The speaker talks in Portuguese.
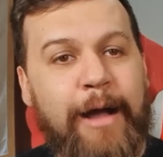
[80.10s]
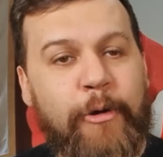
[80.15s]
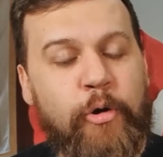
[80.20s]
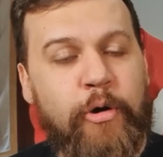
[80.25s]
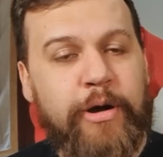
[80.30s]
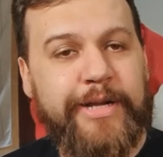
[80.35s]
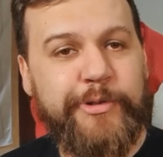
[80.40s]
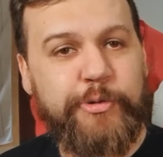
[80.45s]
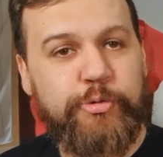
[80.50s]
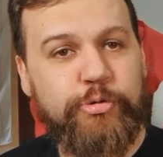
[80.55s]

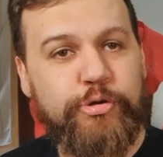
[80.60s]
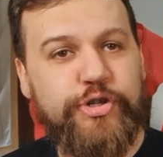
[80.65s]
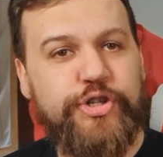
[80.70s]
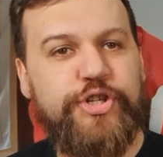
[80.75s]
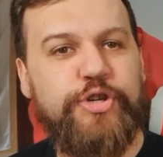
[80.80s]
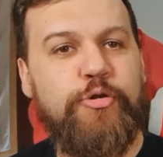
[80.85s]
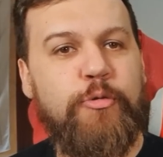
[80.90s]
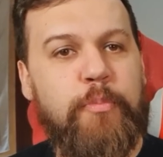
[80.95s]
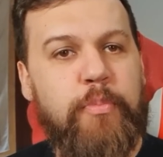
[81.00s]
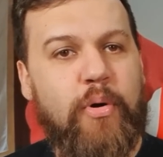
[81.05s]
agora
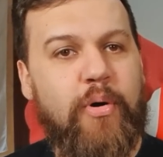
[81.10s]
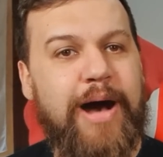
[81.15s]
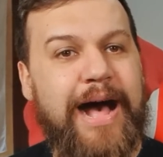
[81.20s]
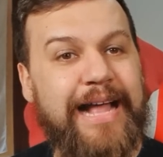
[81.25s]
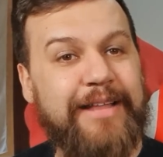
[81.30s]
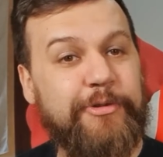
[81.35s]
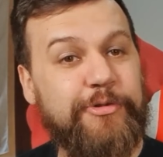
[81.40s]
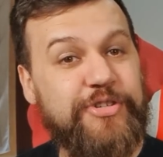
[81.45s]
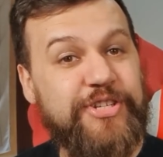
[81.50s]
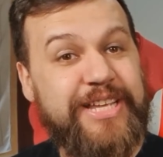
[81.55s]
surgiu o
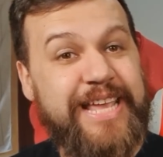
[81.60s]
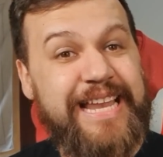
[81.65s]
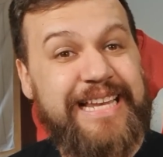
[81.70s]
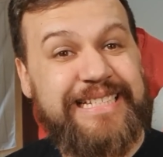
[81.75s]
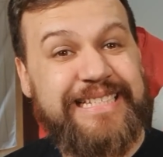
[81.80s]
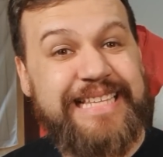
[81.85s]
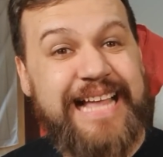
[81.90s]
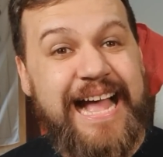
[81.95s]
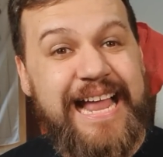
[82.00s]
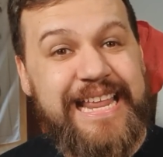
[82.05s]
boato de que ele
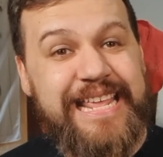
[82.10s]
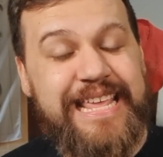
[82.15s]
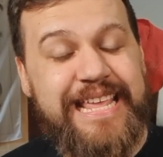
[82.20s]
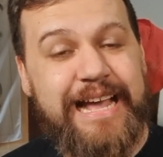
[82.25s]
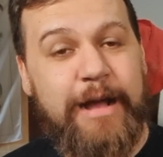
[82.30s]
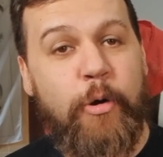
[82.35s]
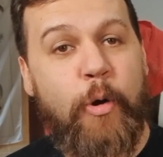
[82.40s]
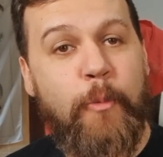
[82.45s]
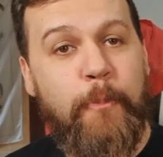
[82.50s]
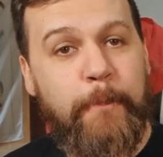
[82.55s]

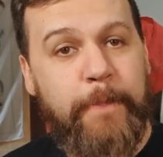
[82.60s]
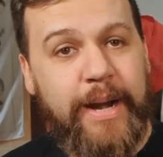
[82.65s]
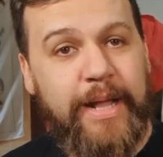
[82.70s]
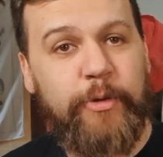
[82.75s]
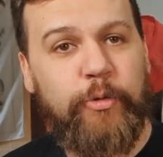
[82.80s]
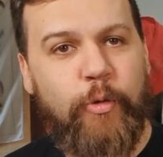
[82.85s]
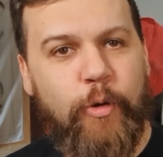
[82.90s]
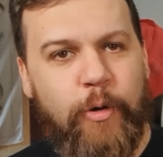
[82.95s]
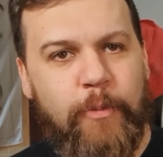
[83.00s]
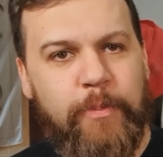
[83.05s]
estaria comprando o